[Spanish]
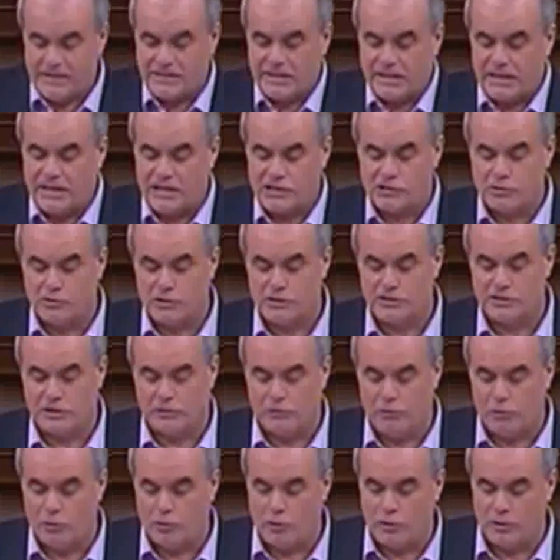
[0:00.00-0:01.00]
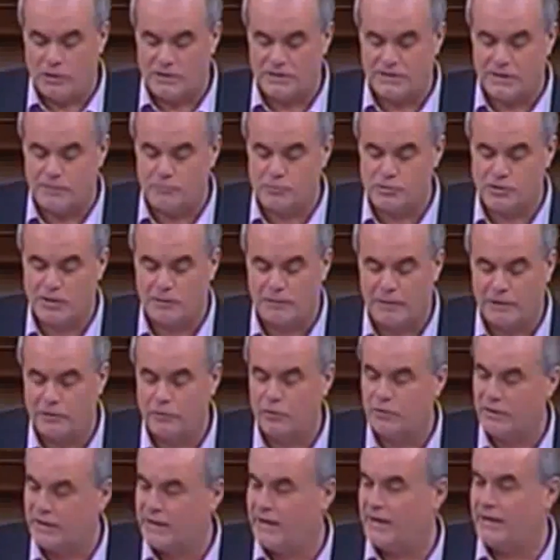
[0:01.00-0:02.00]
En este caso, desde luego, estamos
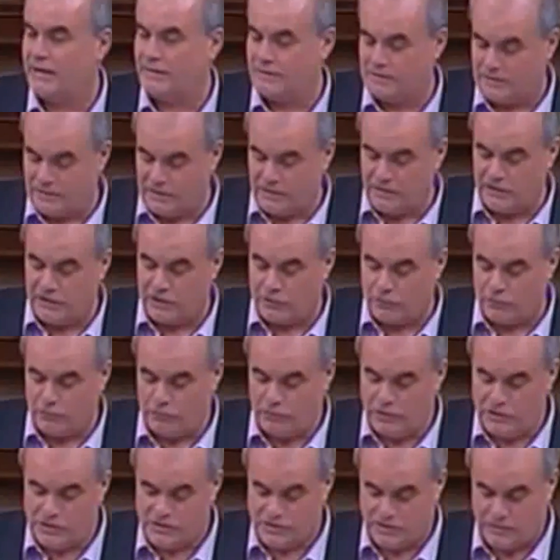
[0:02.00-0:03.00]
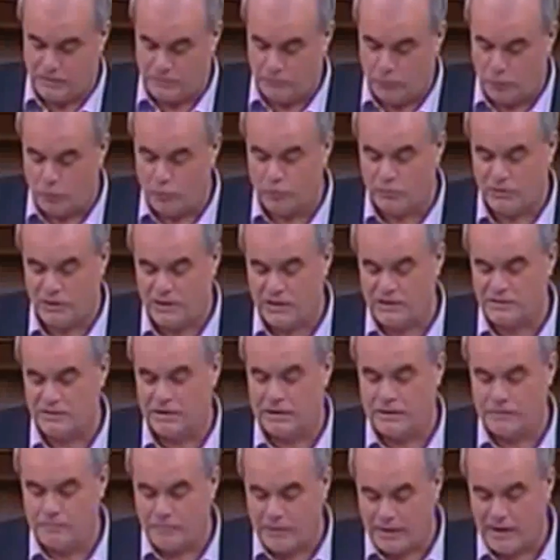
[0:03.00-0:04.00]
hablando de qué? De interrupciones
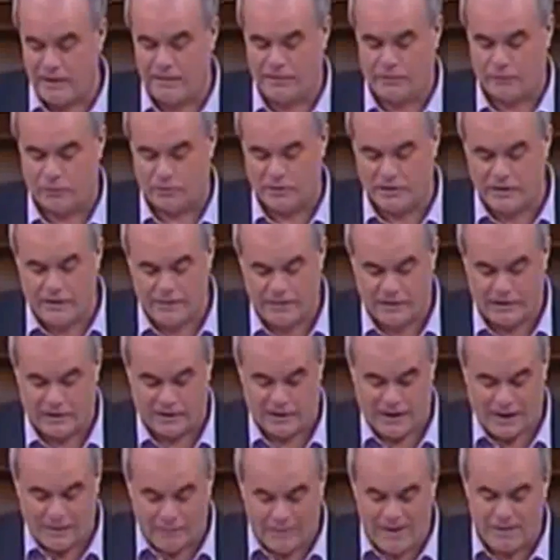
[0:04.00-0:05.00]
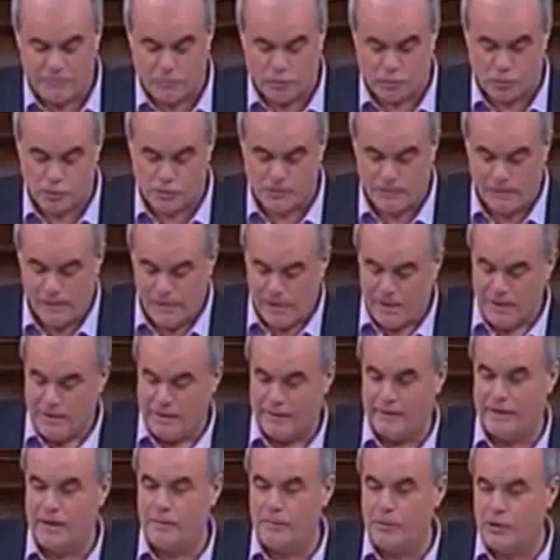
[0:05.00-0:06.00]
voluntarias de embarazo. Es decir, hablamos
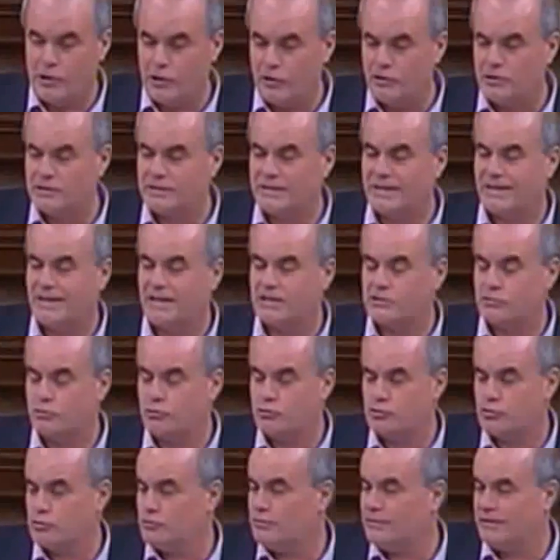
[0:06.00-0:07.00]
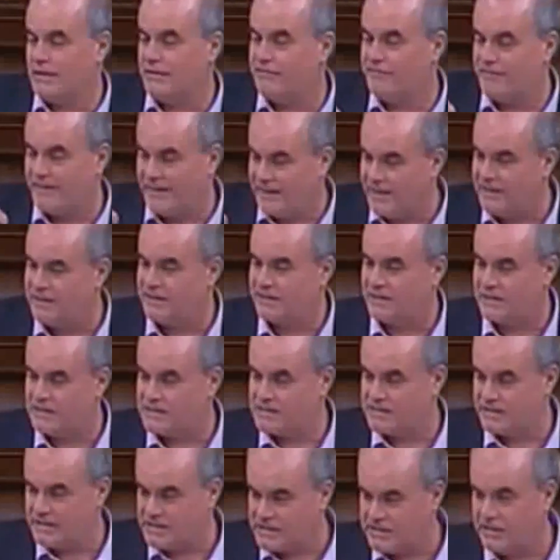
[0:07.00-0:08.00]
de millones de casos
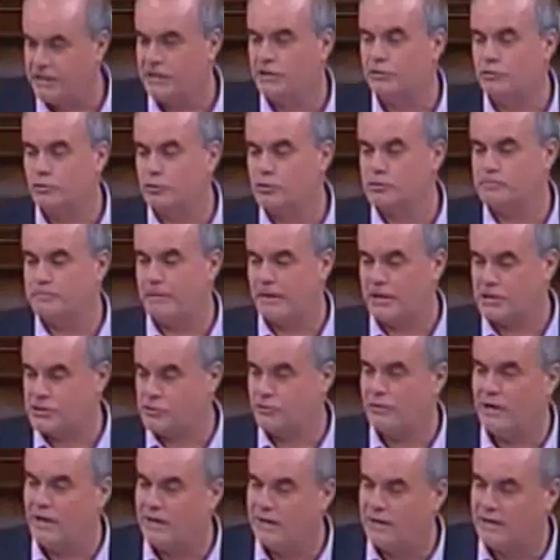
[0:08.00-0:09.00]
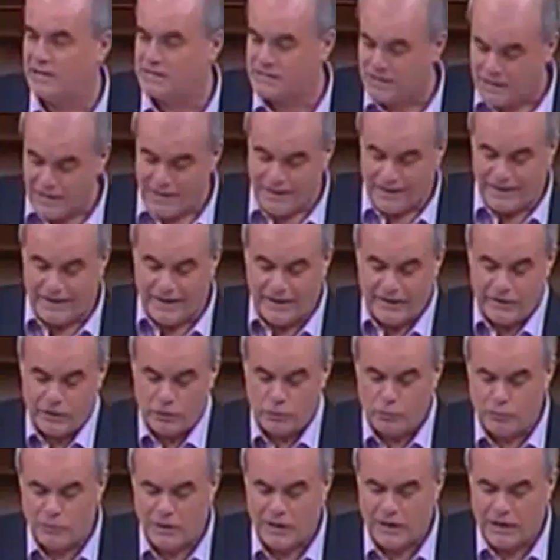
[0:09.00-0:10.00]
diferentes, distintos, personales,
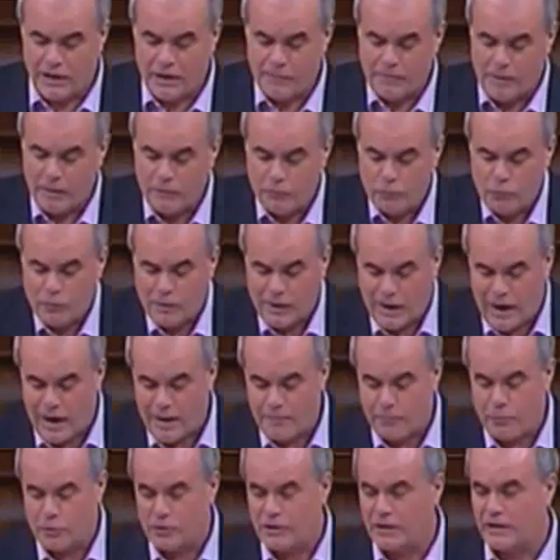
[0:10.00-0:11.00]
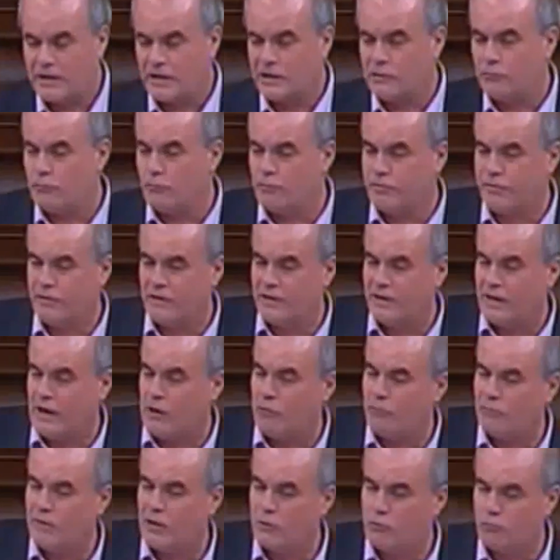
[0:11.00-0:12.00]
que ninguna ley va nunca a poder
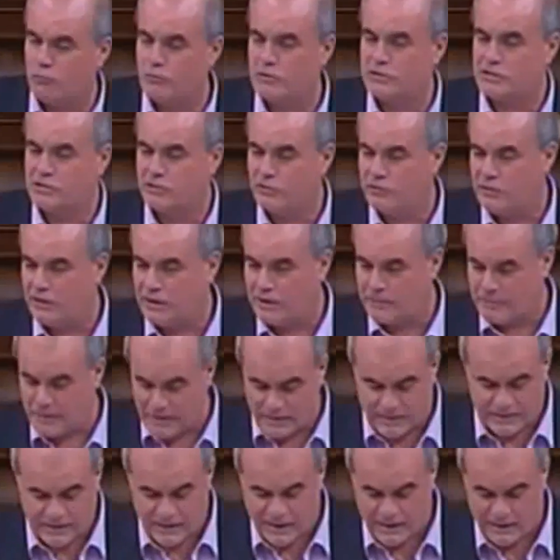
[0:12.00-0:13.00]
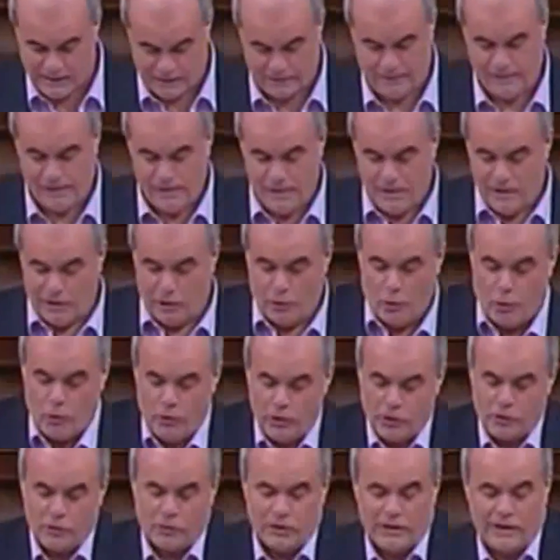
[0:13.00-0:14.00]
reducir a una cuestión elemental
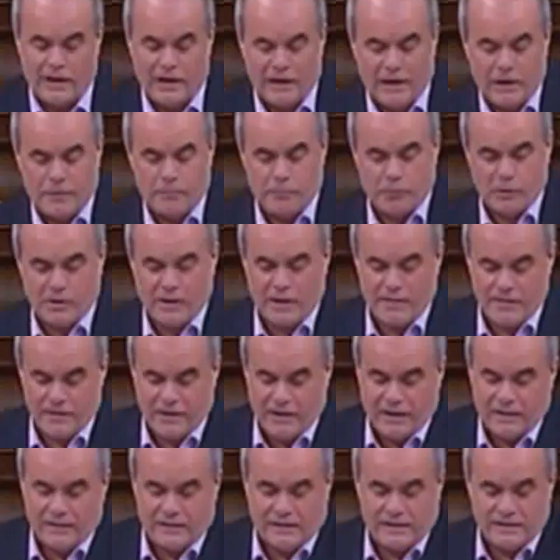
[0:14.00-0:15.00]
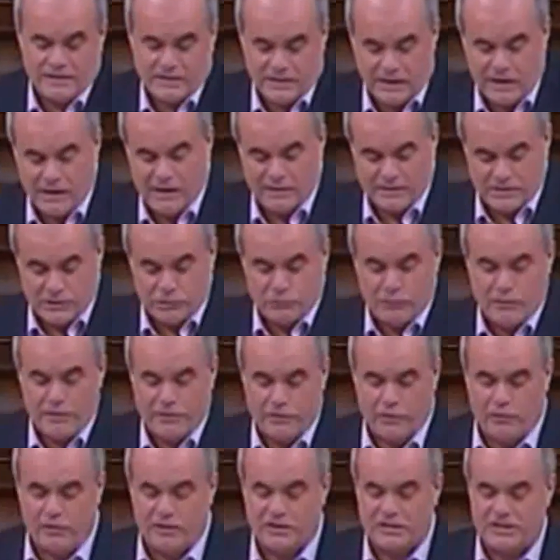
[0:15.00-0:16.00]
lo único que la ley puede hacer ante esta
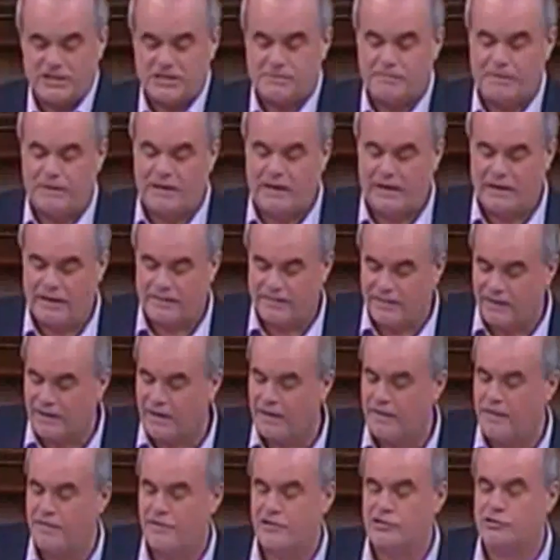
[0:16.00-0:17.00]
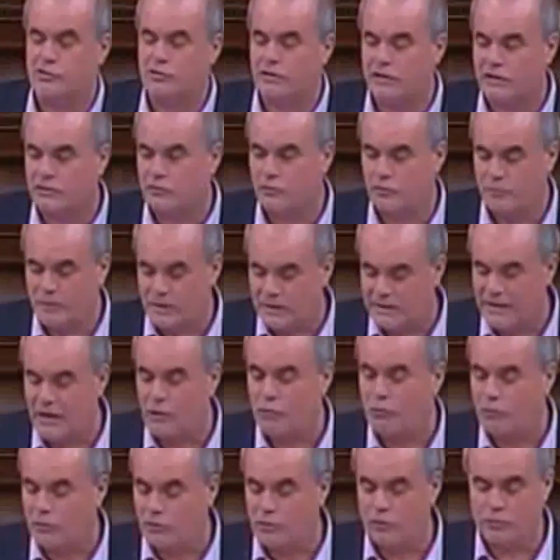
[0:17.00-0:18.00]
situación es despenalizar la decisión que
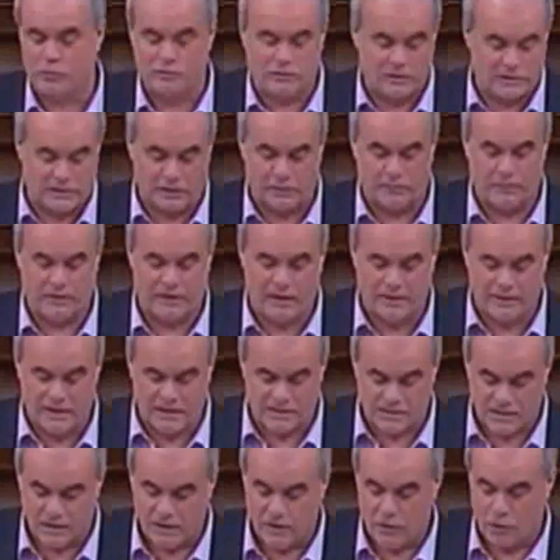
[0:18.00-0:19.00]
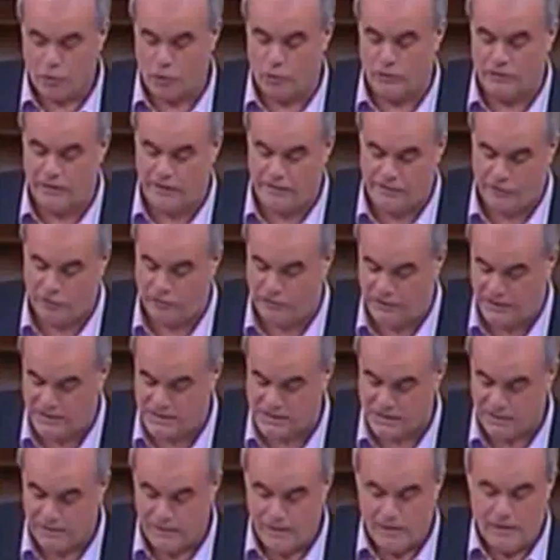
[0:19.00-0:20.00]
tomen de acuerdo con determinadas
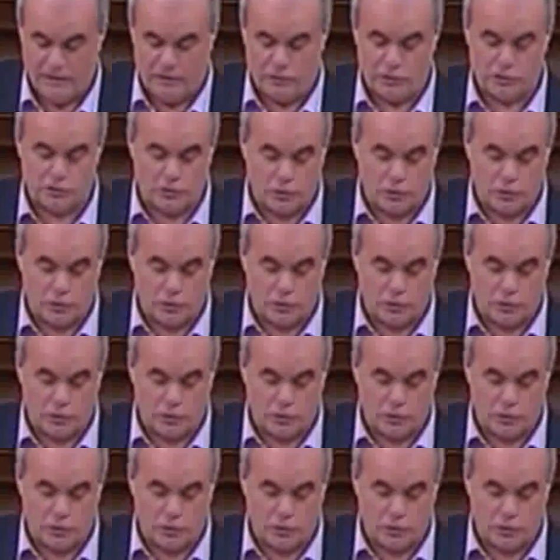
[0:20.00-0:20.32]
condiciones.